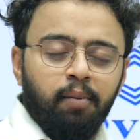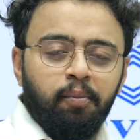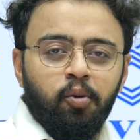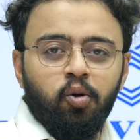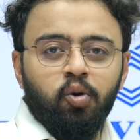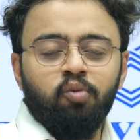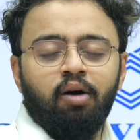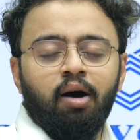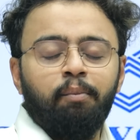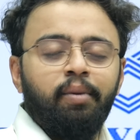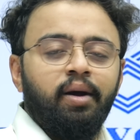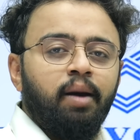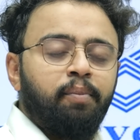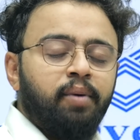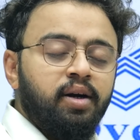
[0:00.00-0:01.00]
आप लोग वहाँ
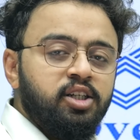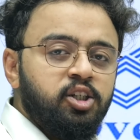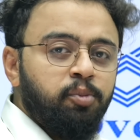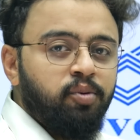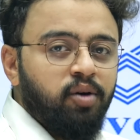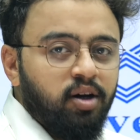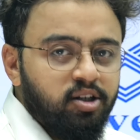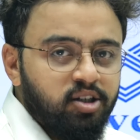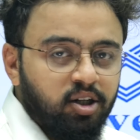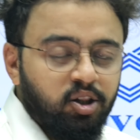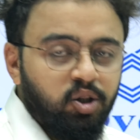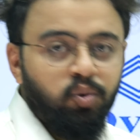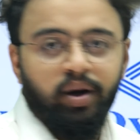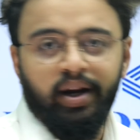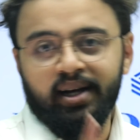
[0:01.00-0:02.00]
पे अप्रेंटिसशिप कर
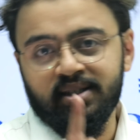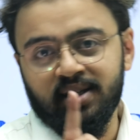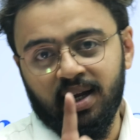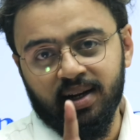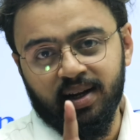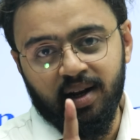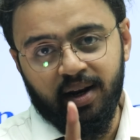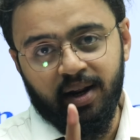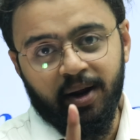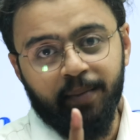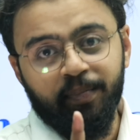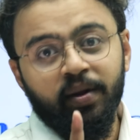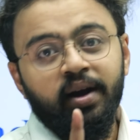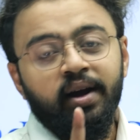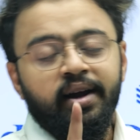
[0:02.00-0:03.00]
सकते हो एक साल के
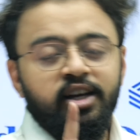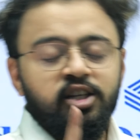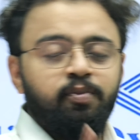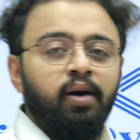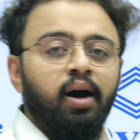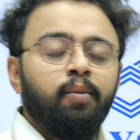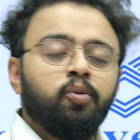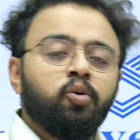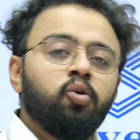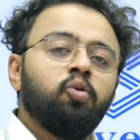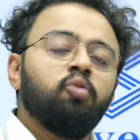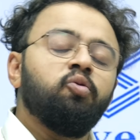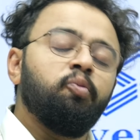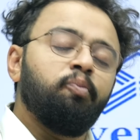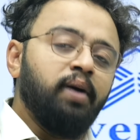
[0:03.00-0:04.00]
लिए इसमें
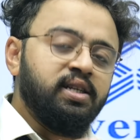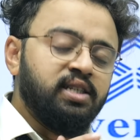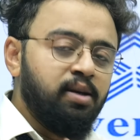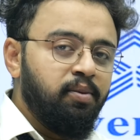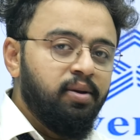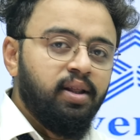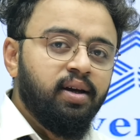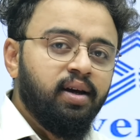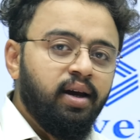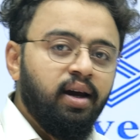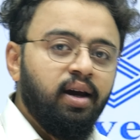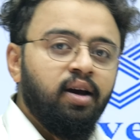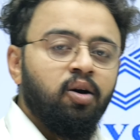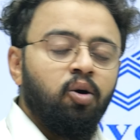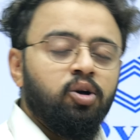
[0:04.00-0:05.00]
आपको वो पैसे भी
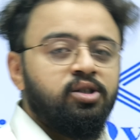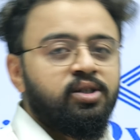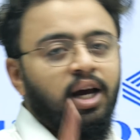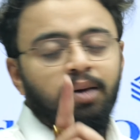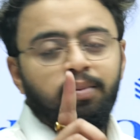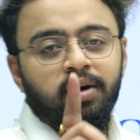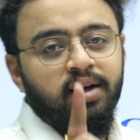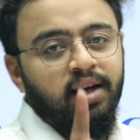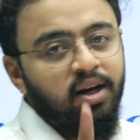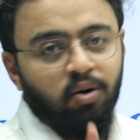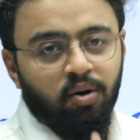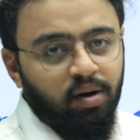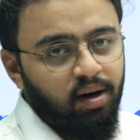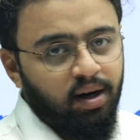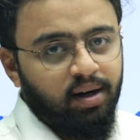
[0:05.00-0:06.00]
देंगे और साल भर की
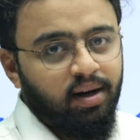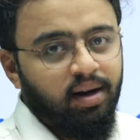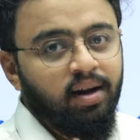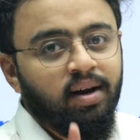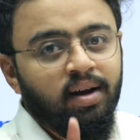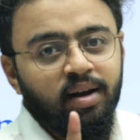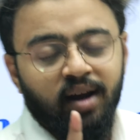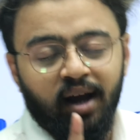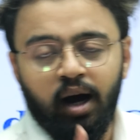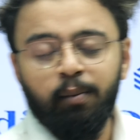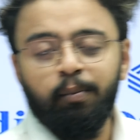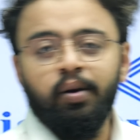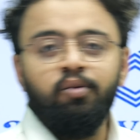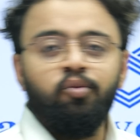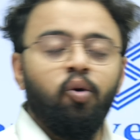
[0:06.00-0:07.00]
कॉन्ट्रैक्ट है
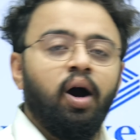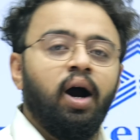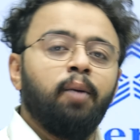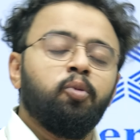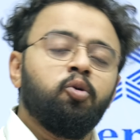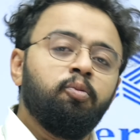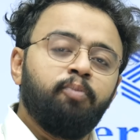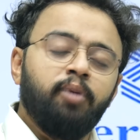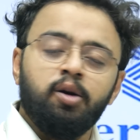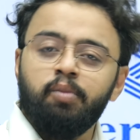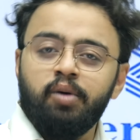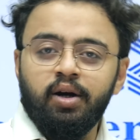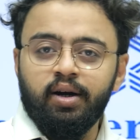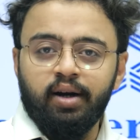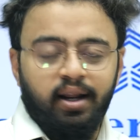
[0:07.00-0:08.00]
यहाँ पे वो आपको
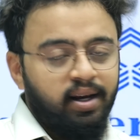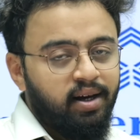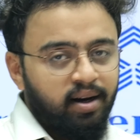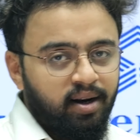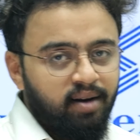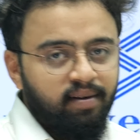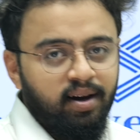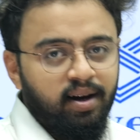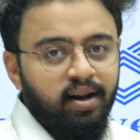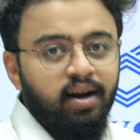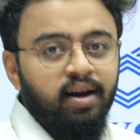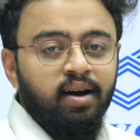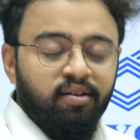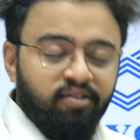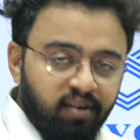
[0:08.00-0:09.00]
परमानेंट नहीं करने वाले
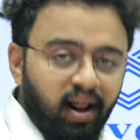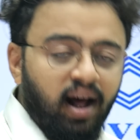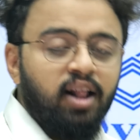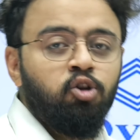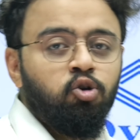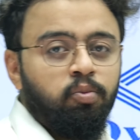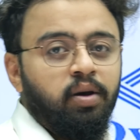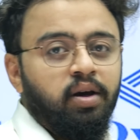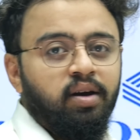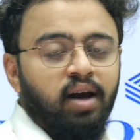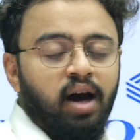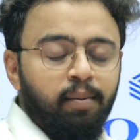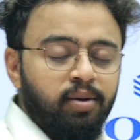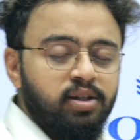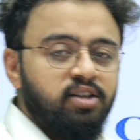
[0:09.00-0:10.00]
फिलहाल तो भी
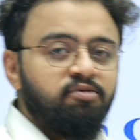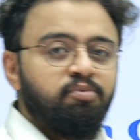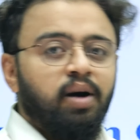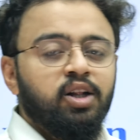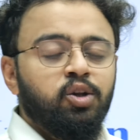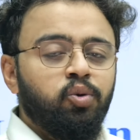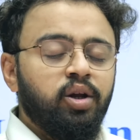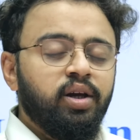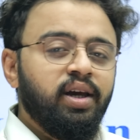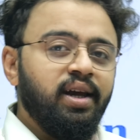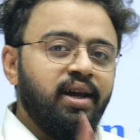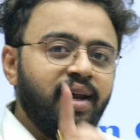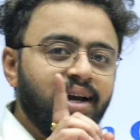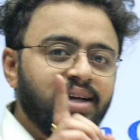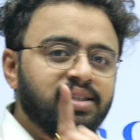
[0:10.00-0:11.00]
यहाँ पे सिर्फ बात हो रही
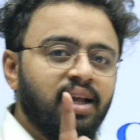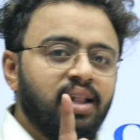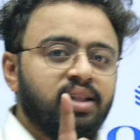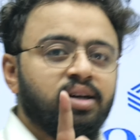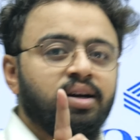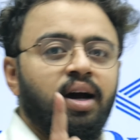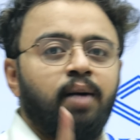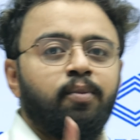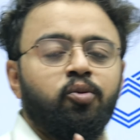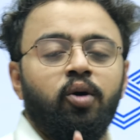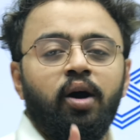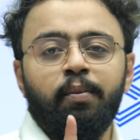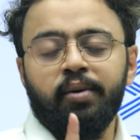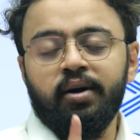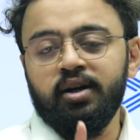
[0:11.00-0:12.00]
कि एक साल तक
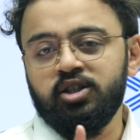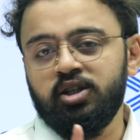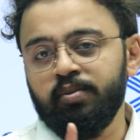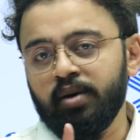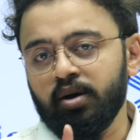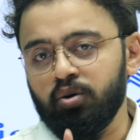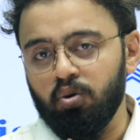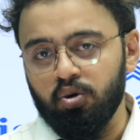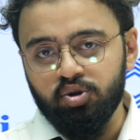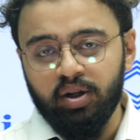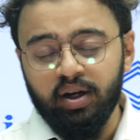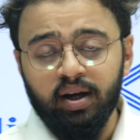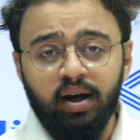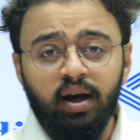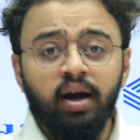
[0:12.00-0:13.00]
आपको अप्रेंटिसशिप का कोर्स
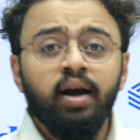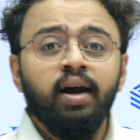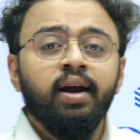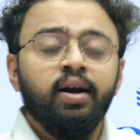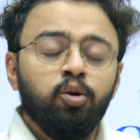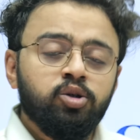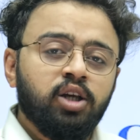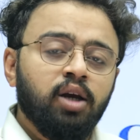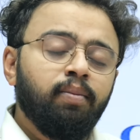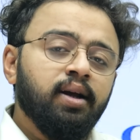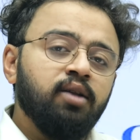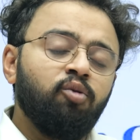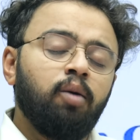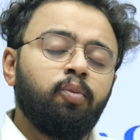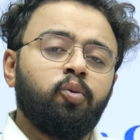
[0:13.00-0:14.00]
देंगे उसके
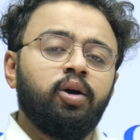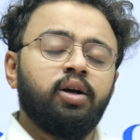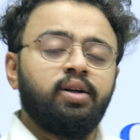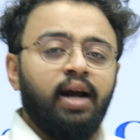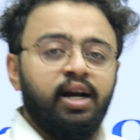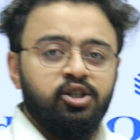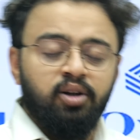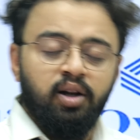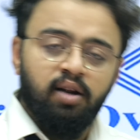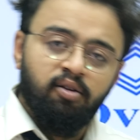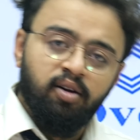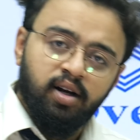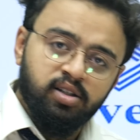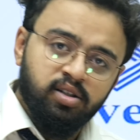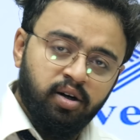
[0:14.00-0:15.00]
बाद वो आपको एक नेशनल
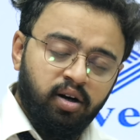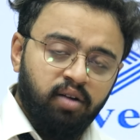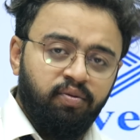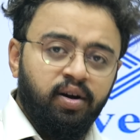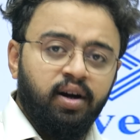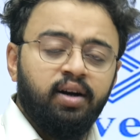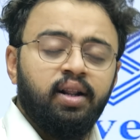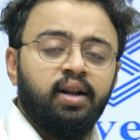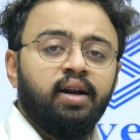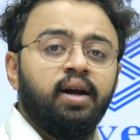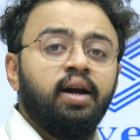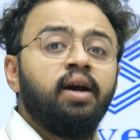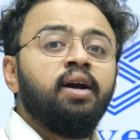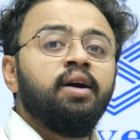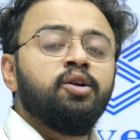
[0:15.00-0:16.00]
लेवल का सर्टिफिकेट
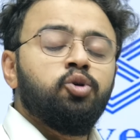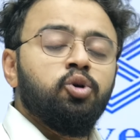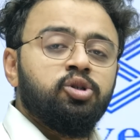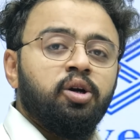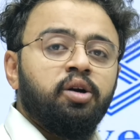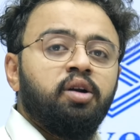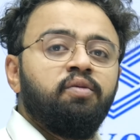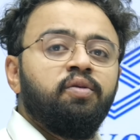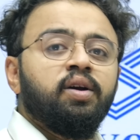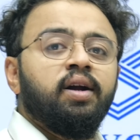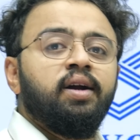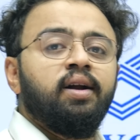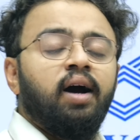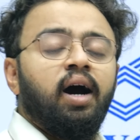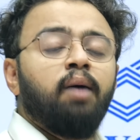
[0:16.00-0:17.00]
देंगे जो
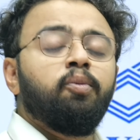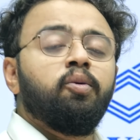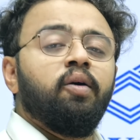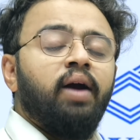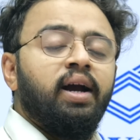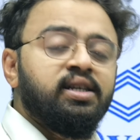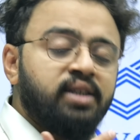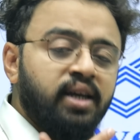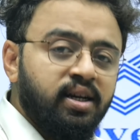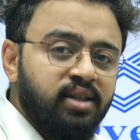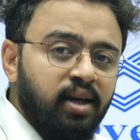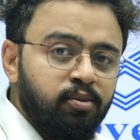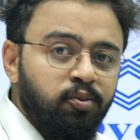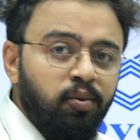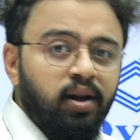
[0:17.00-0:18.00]
सर्टिफिकेट आप ऐसे
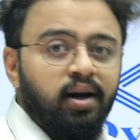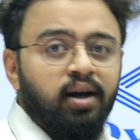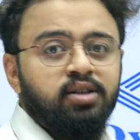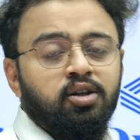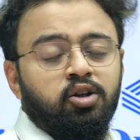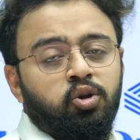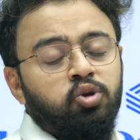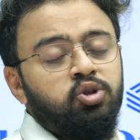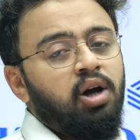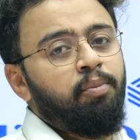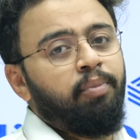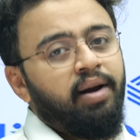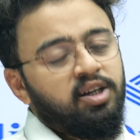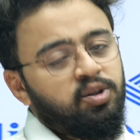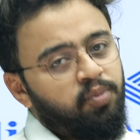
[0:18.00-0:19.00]
एग्जाम्स में लगा सकते हो
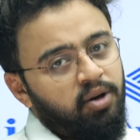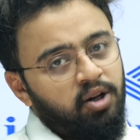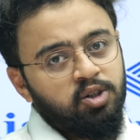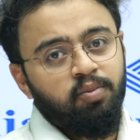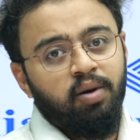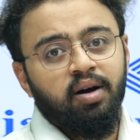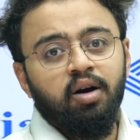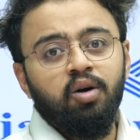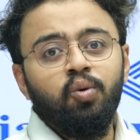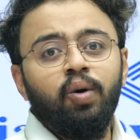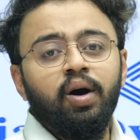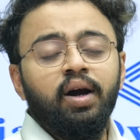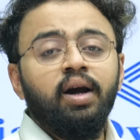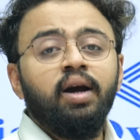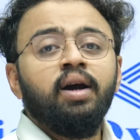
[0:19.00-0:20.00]
जहाँ पे एक्सपीरियंस मांगा
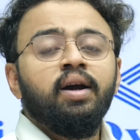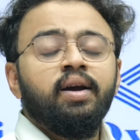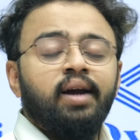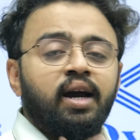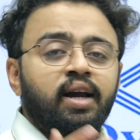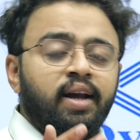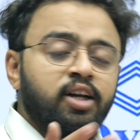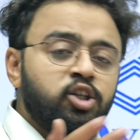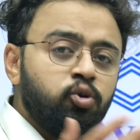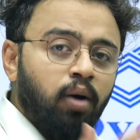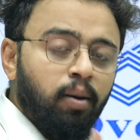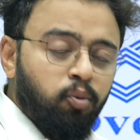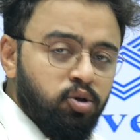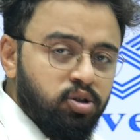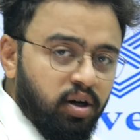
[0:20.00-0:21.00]
हुआ है या ये जो
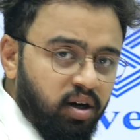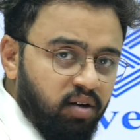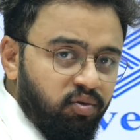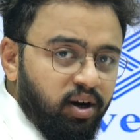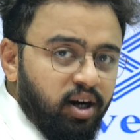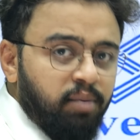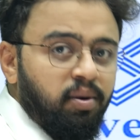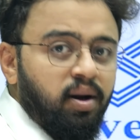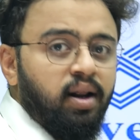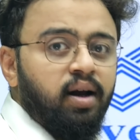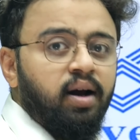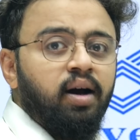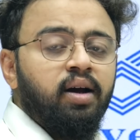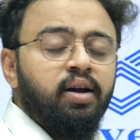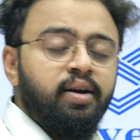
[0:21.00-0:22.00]
आप आपको सर्टिफिकेट
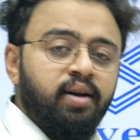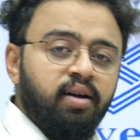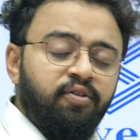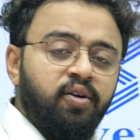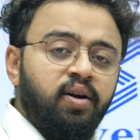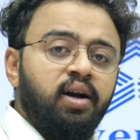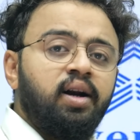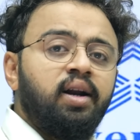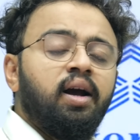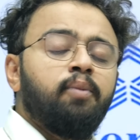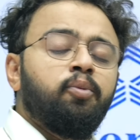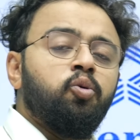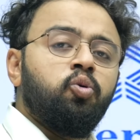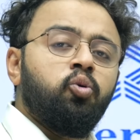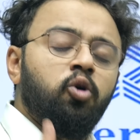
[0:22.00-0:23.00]
मिलेगा ये डेफिनेटली
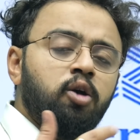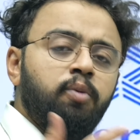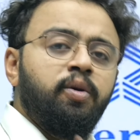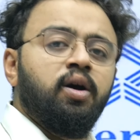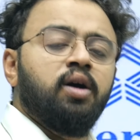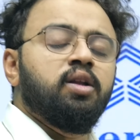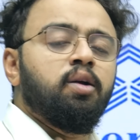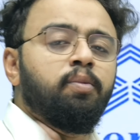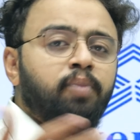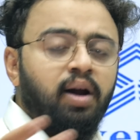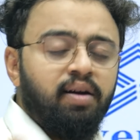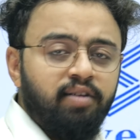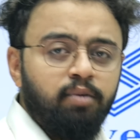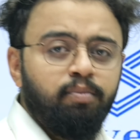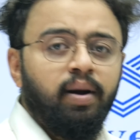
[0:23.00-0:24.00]
आपको कोई भी अदर
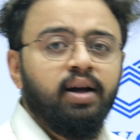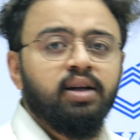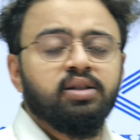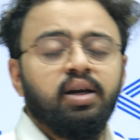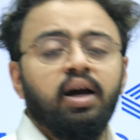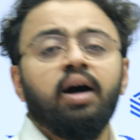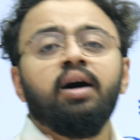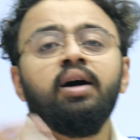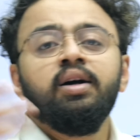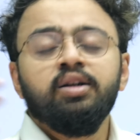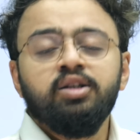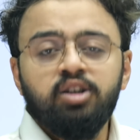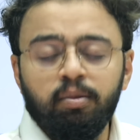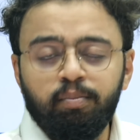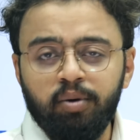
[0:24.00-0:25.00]
प्राइवेट बैंक या
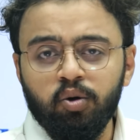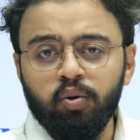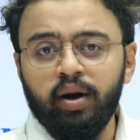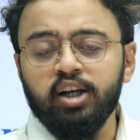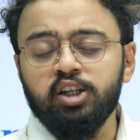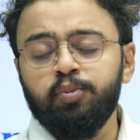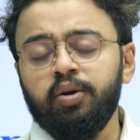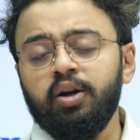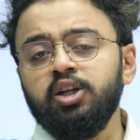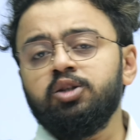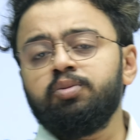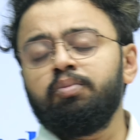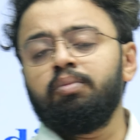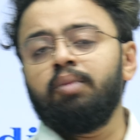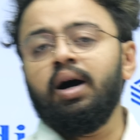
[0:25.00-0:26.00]
जब भी कोई
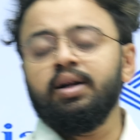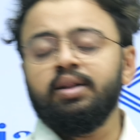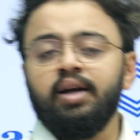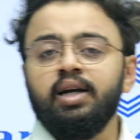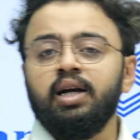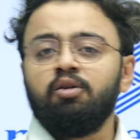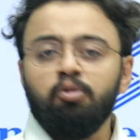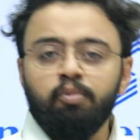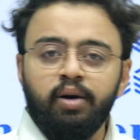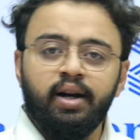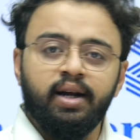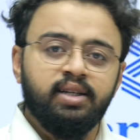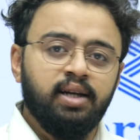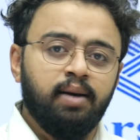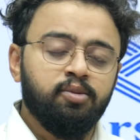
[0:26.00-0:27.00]
एक्सपीरियंस मांगता है
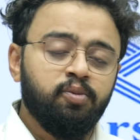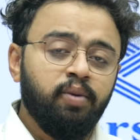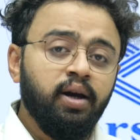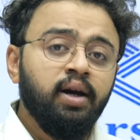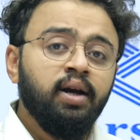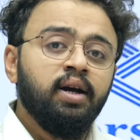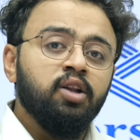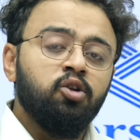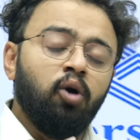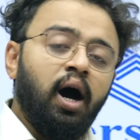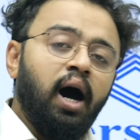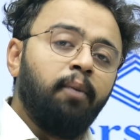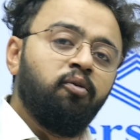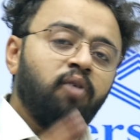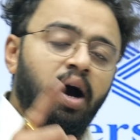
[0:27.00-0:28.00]
गवर्नमेंट एग्जाम्स में तो
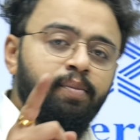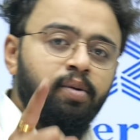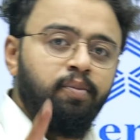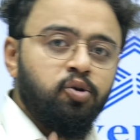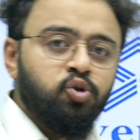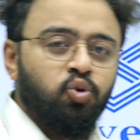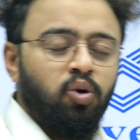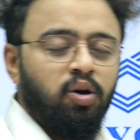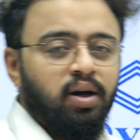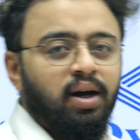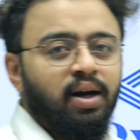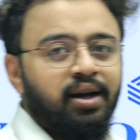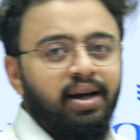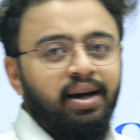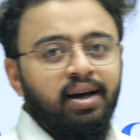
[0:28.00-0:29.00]
आप वहां पे भी उसको
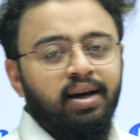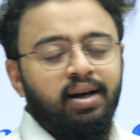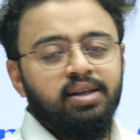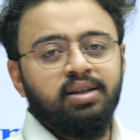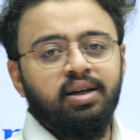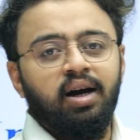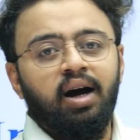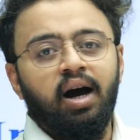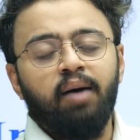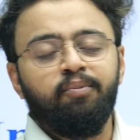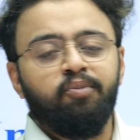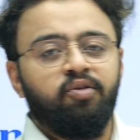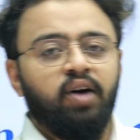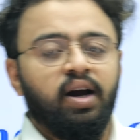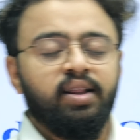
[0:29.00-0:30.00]
लगा के इसका
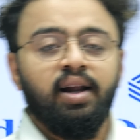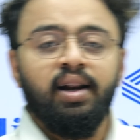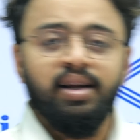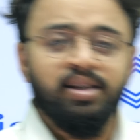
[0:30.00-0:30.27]
आप फायदा